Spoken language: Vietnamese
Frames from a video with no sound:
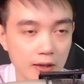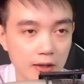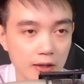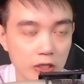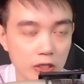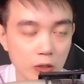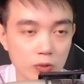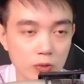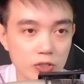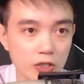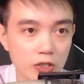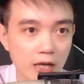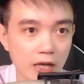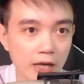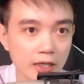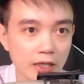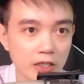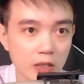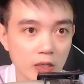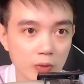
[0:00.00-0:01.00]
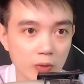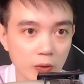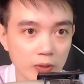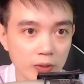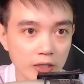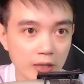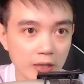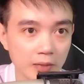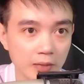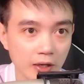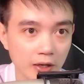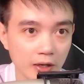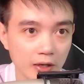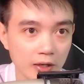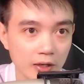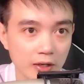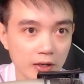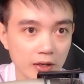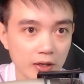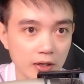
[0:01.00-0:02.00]
Chủ xưởng ảnh không nói thêm nữa.
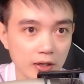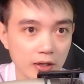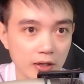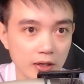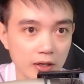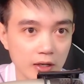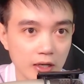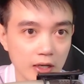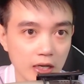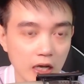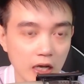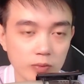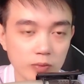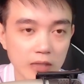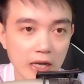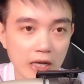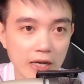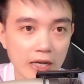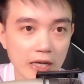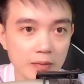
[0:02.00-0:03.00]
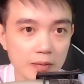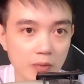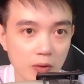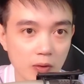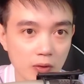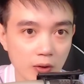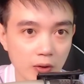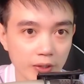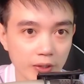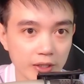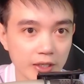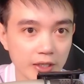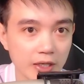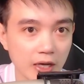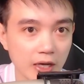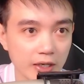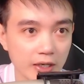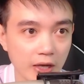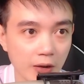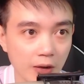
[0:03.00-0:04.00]
Ông ta nghe một hồi thì
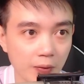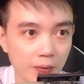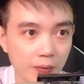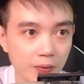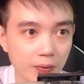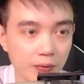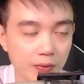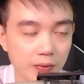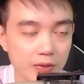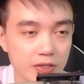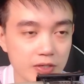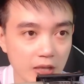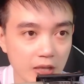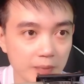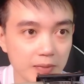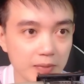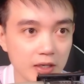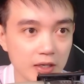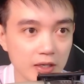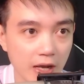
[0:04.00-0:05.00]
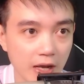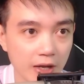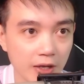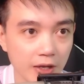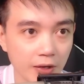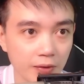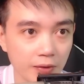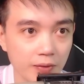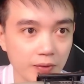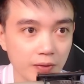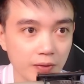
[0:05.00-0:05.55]
gật đầu, xem như đã hiểu.